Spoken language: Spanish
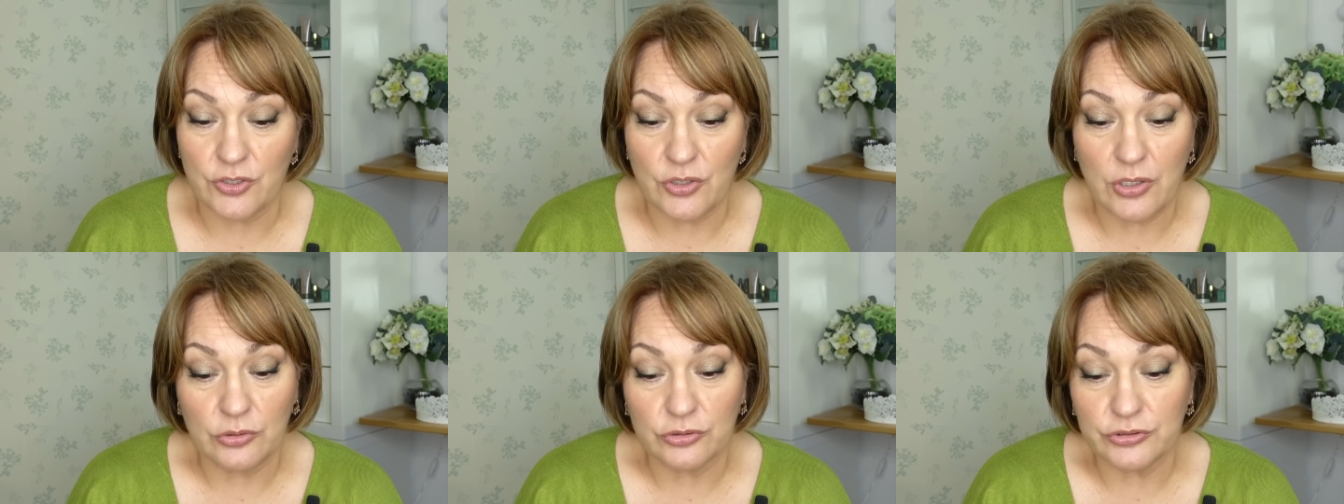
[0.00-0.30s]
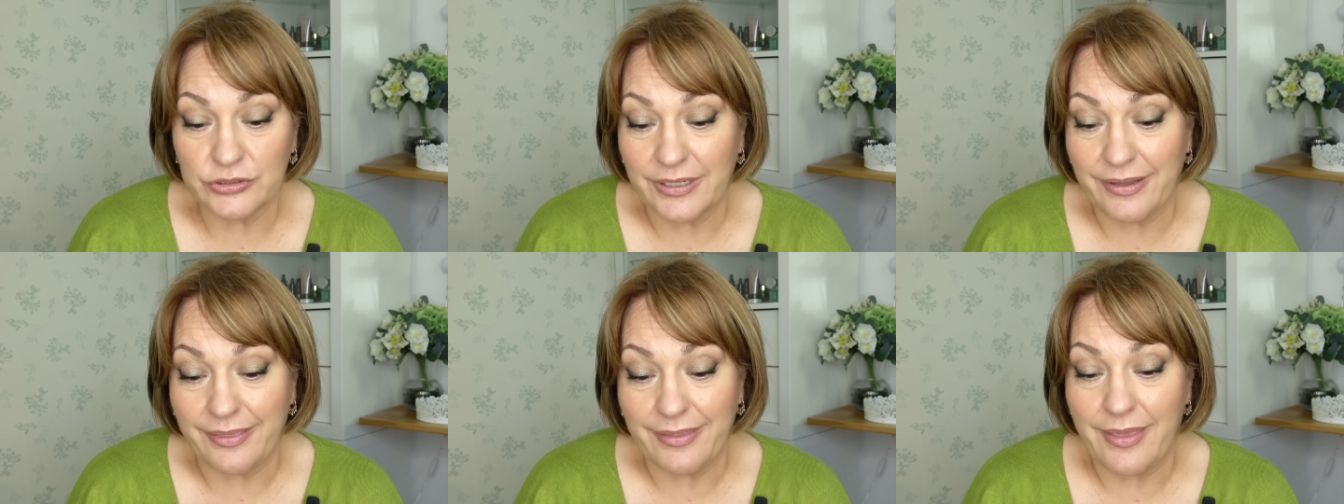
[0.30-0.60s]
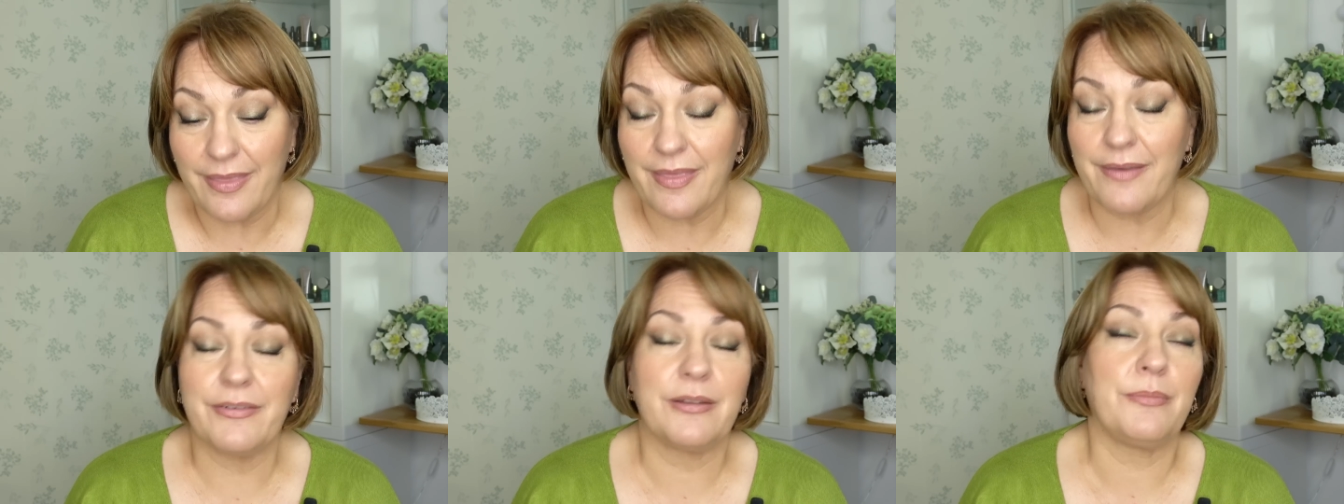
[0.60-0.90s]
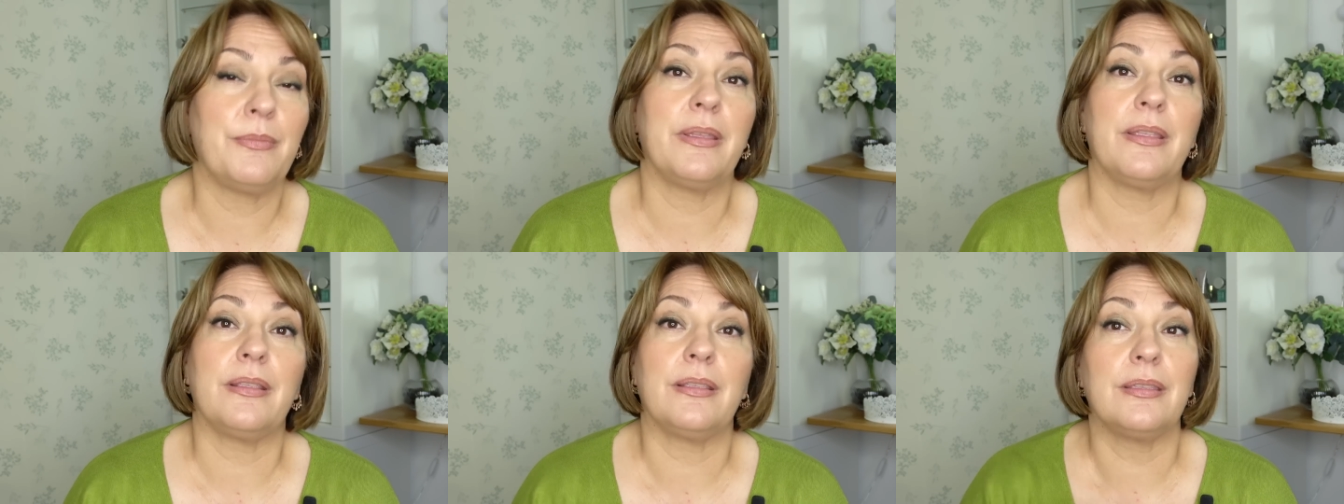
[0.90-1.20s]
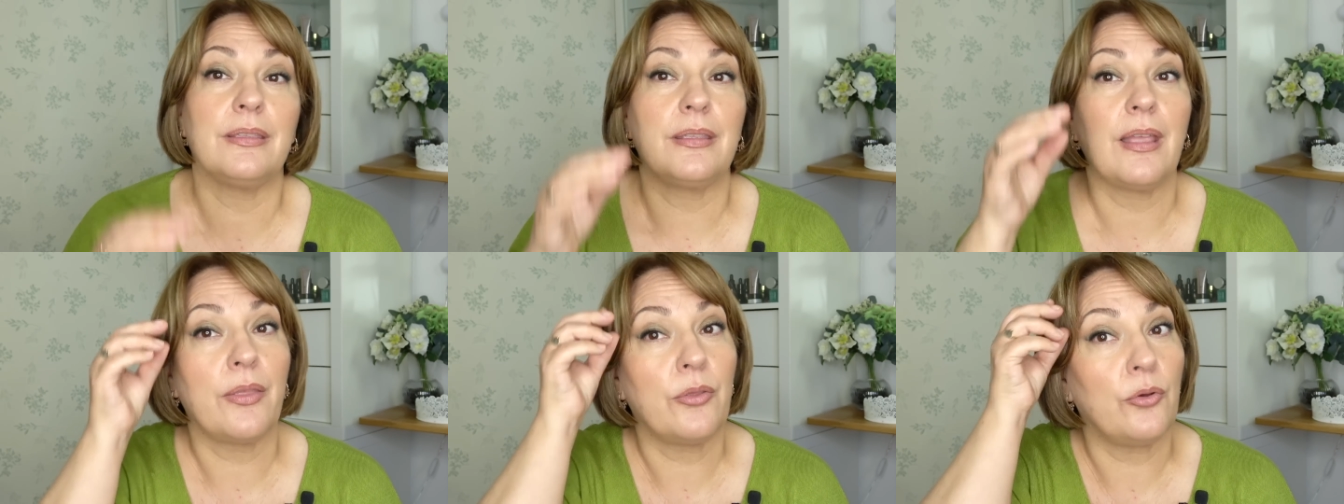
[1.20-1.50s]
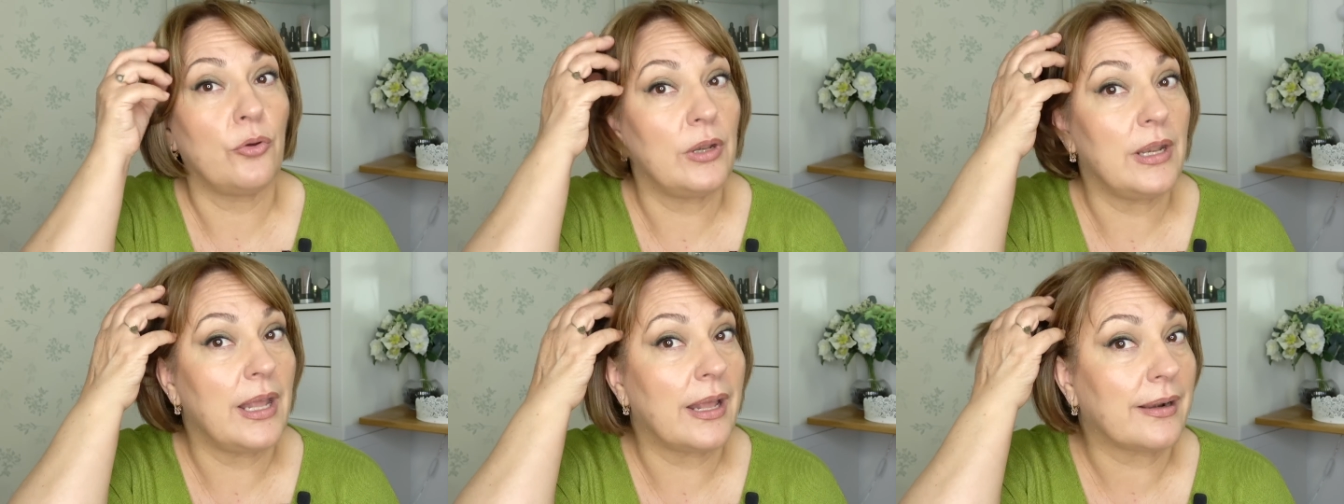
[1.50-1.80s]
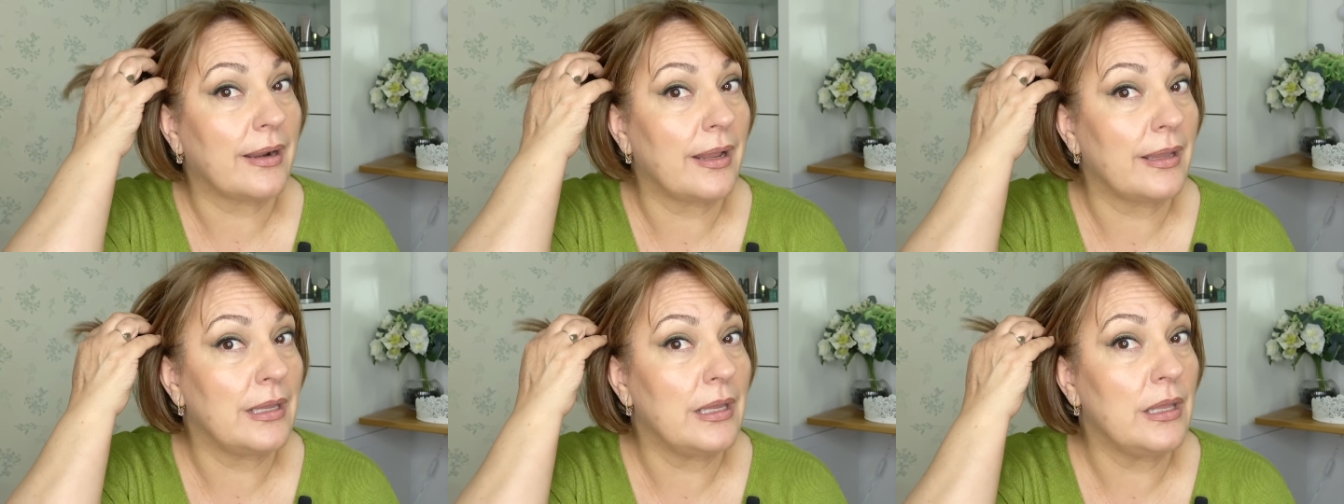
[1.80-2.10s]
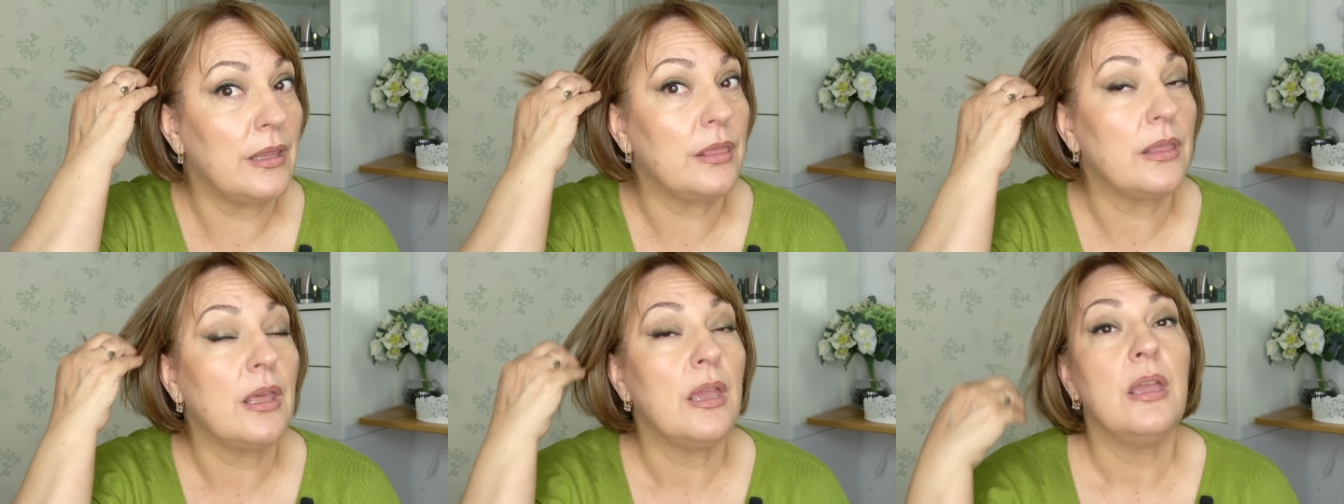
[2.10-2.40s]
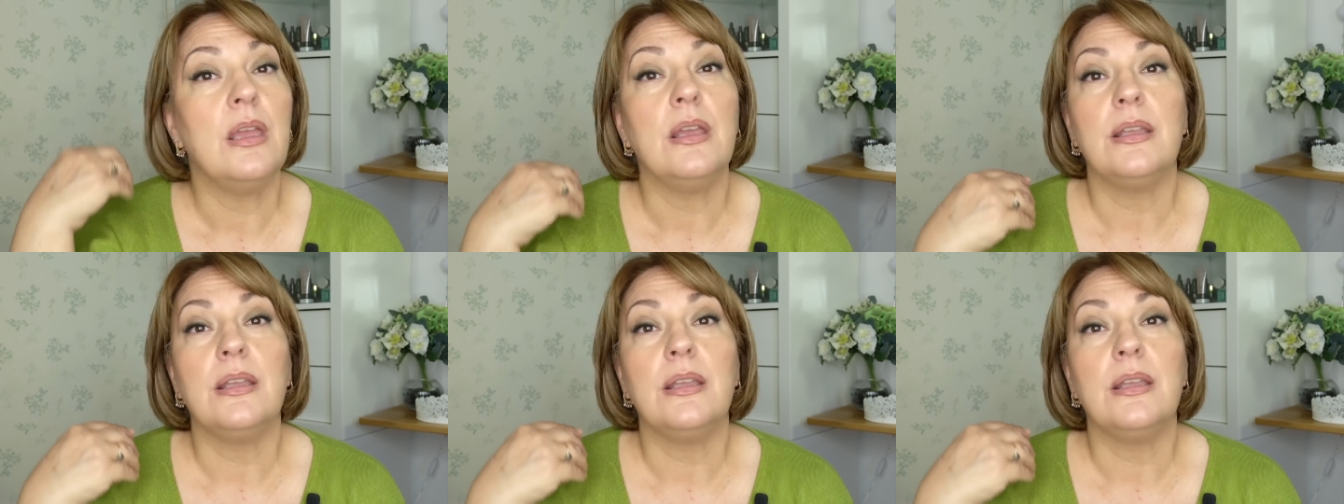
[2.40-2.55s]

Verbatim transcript: Yo a los tres días de haberme dado la raíz